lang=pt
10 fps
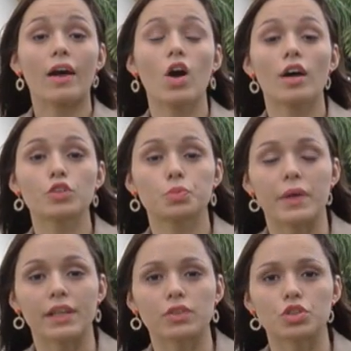Agora os
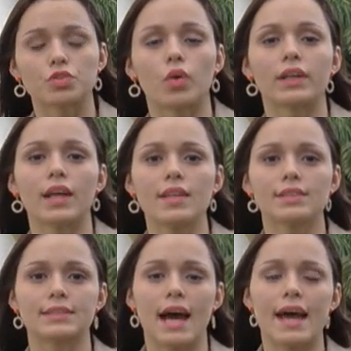peritos vão
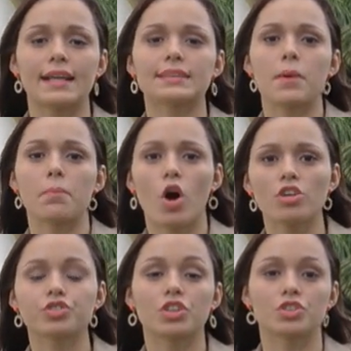analisar as
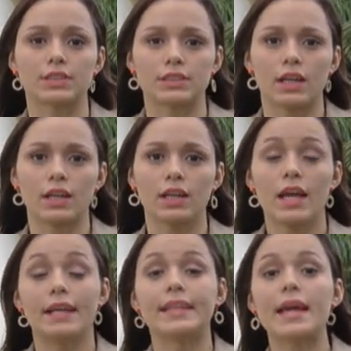amostras de sangue
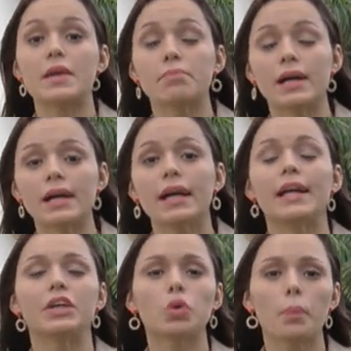da irmã
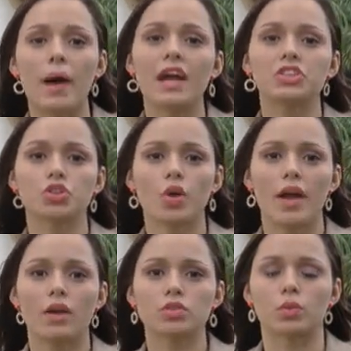e do pai de
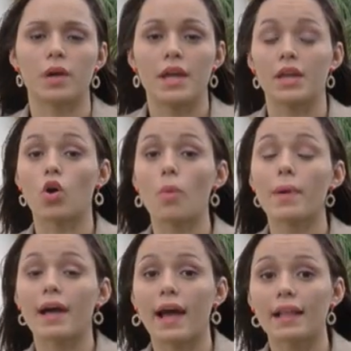Joelson e
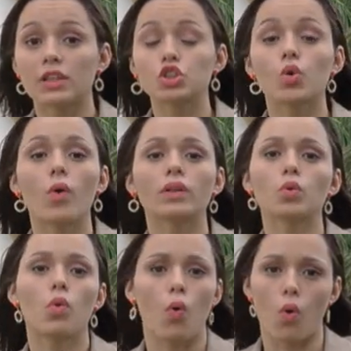compará-las com a
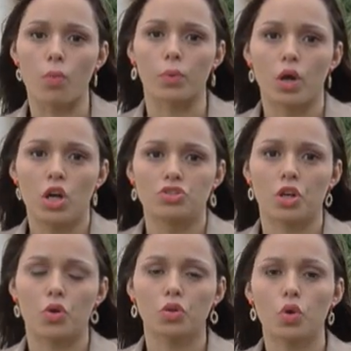do corpo. De
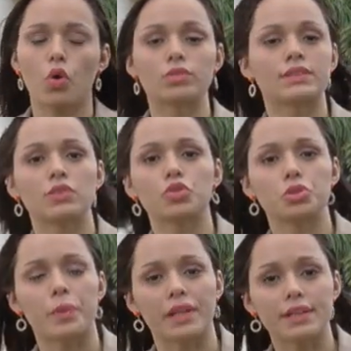acordo com o centro
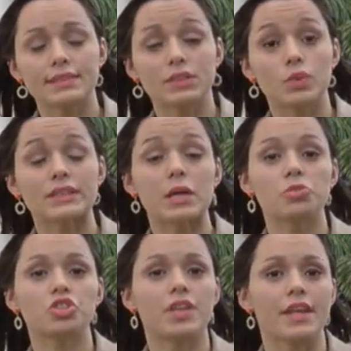de perícias, o
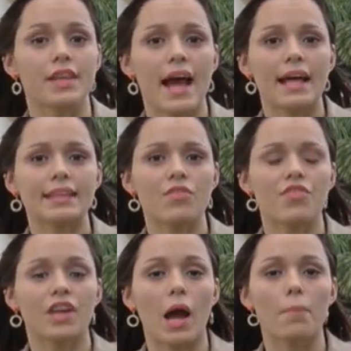exame de DNA deve
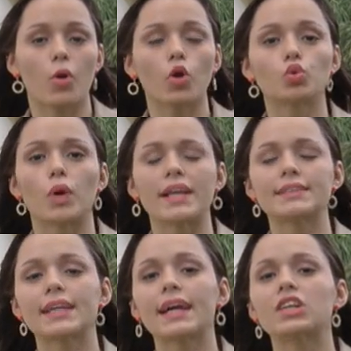ficar pronto em
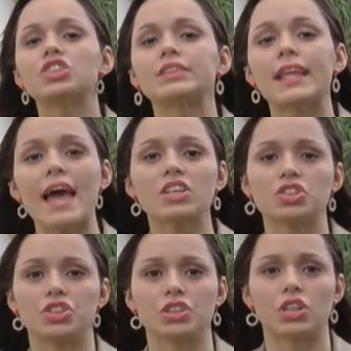cerca de
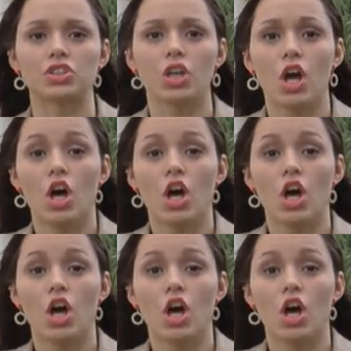10 dias.